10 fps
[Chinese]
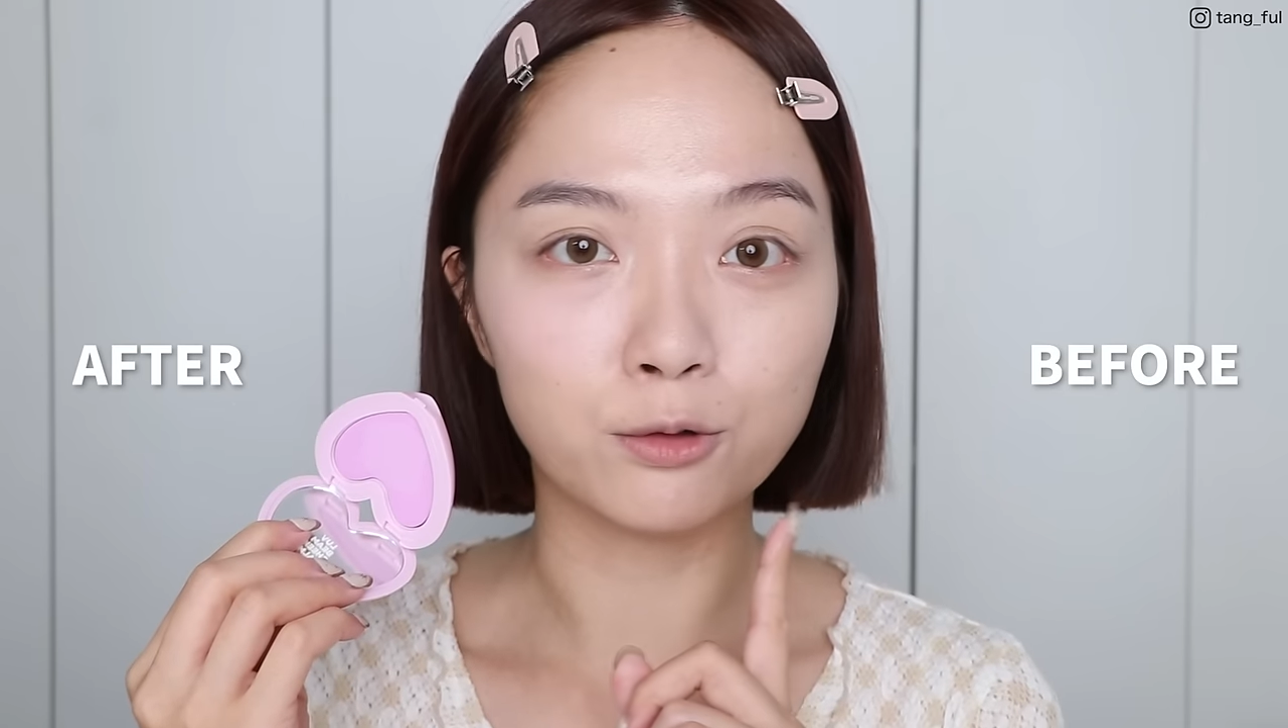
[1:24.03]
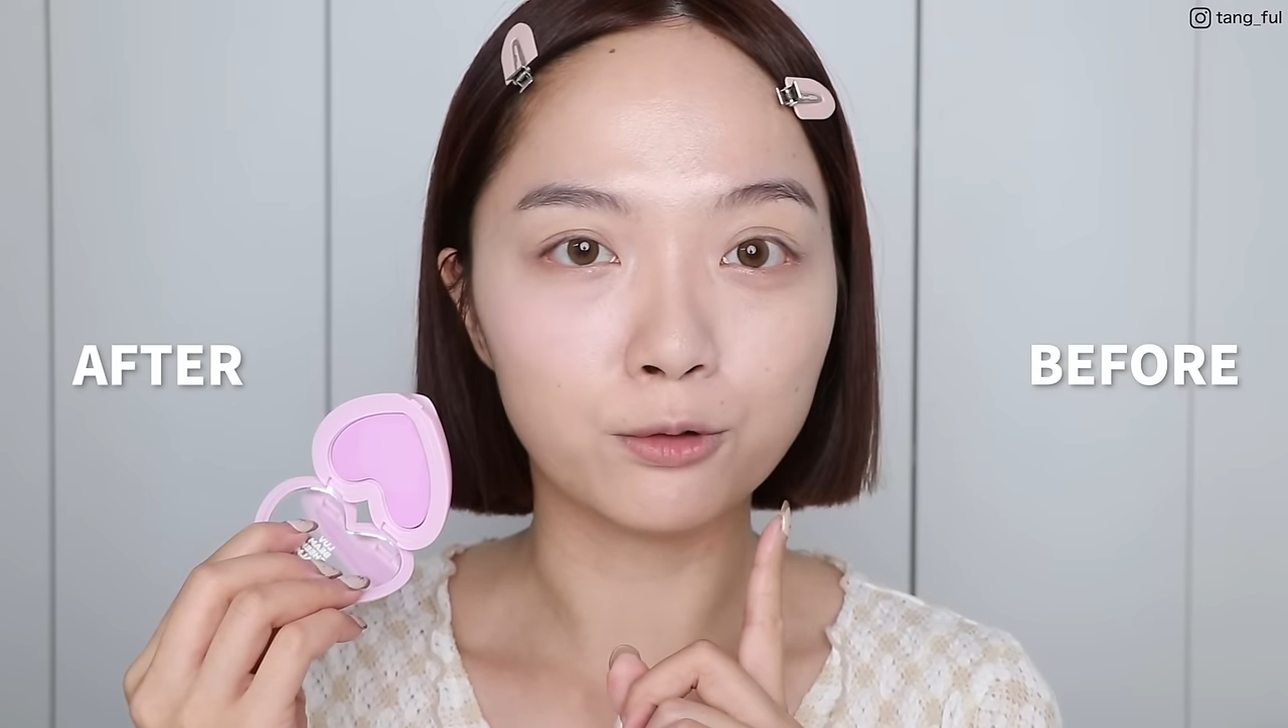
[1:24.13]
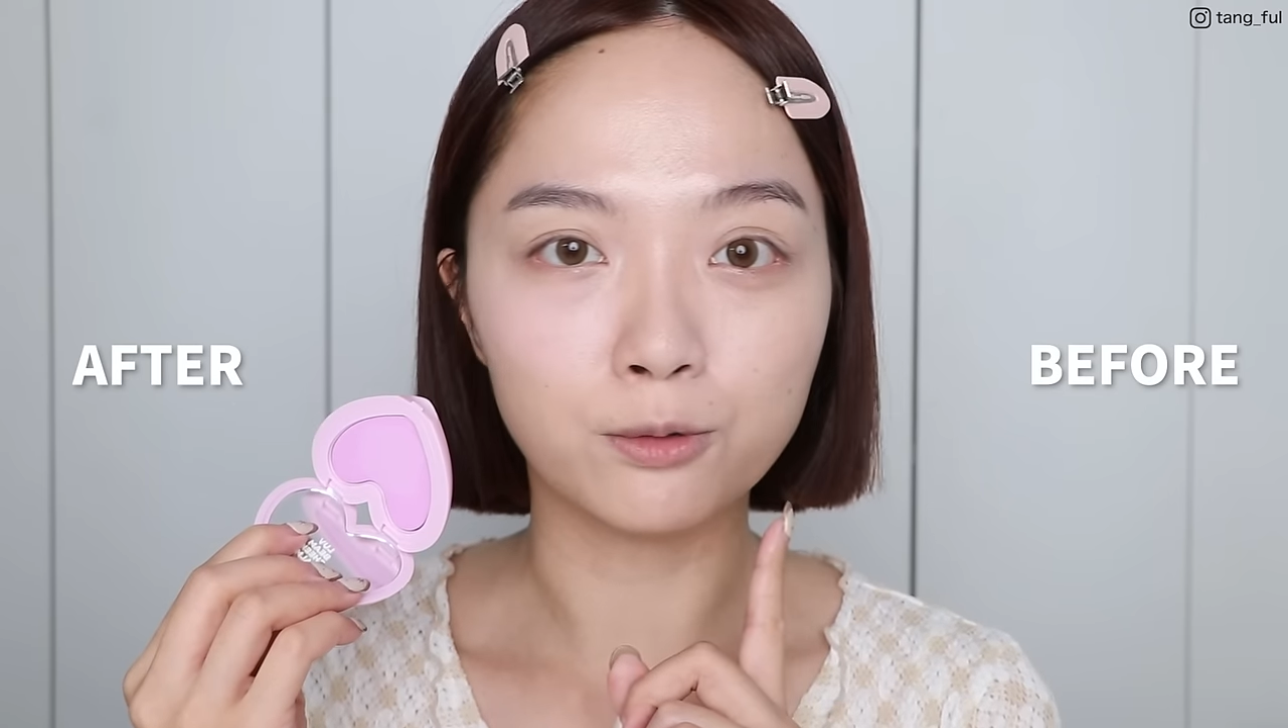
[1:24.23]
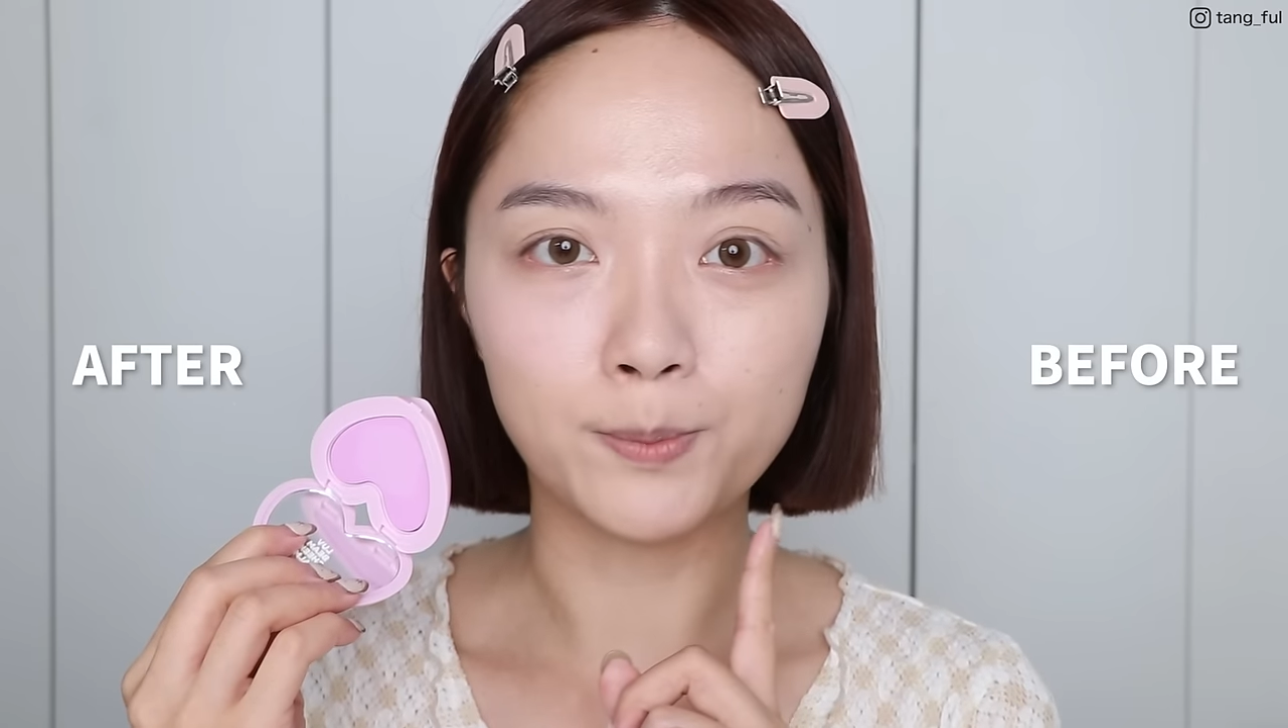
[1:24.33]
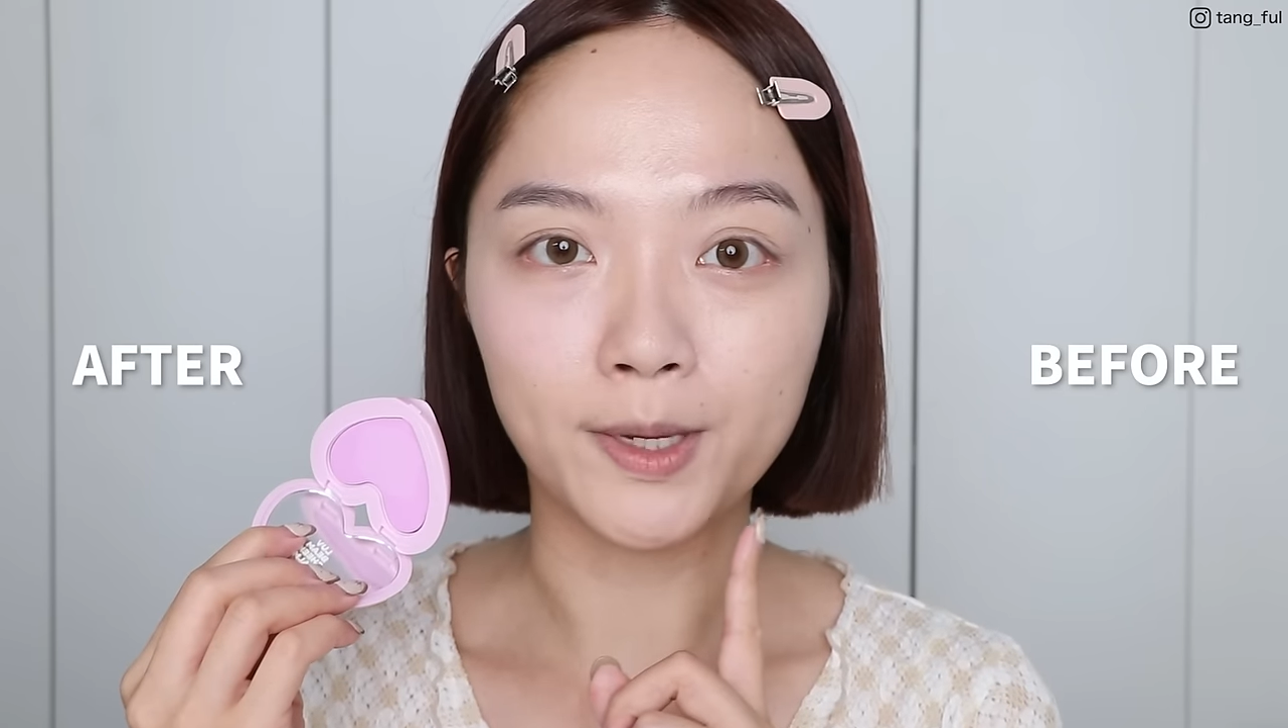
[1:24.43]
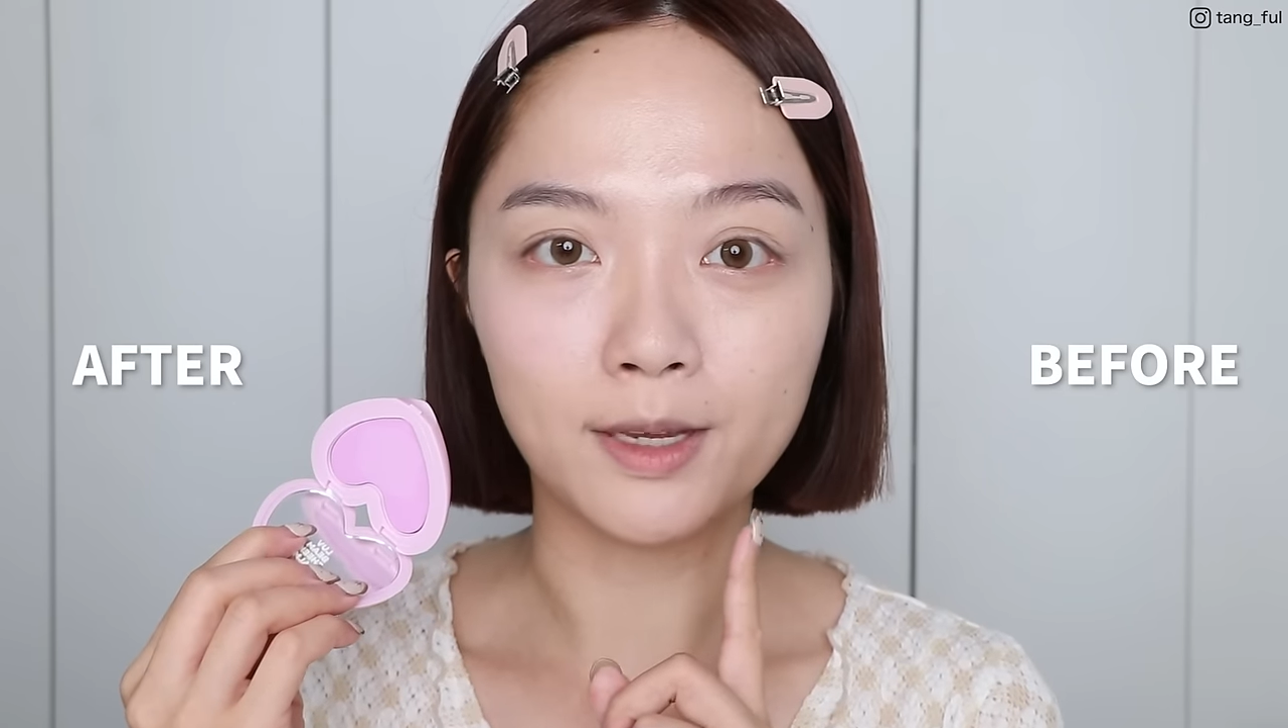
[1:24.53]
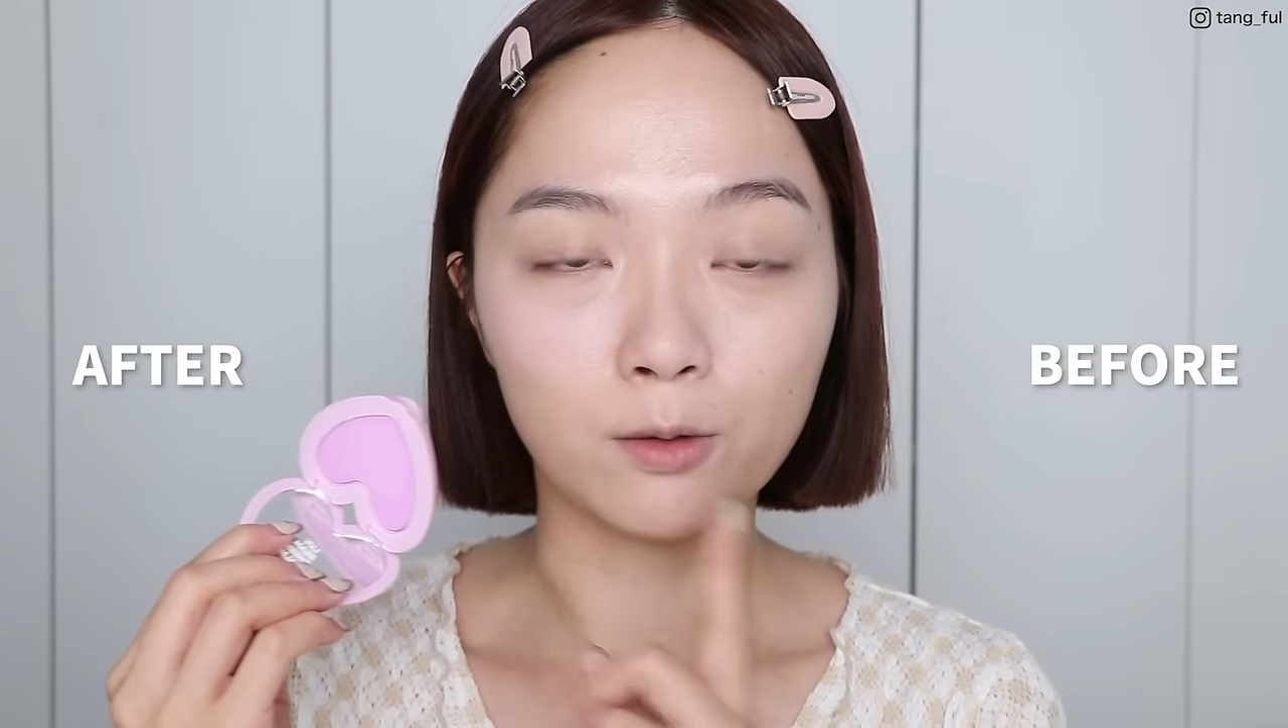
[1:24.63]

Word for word: 区别，